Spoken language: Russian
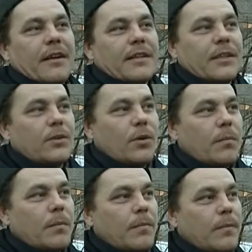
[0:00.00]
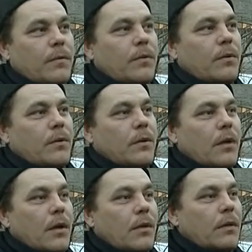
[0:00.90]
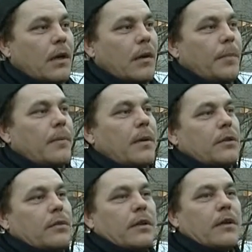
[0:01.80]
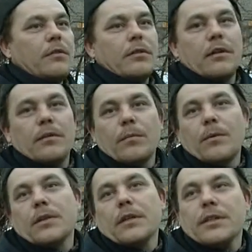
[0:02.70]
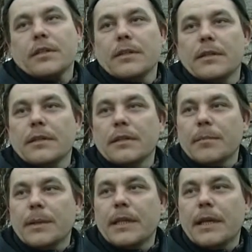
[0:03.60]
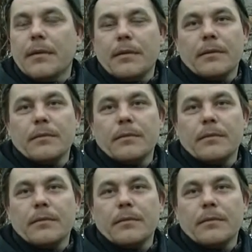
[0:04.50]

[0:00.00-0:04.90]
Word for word: этот дом. Вот. Вот так я понимаю, что, скорее всего, здесь, ну, может, даже э, этот, обитали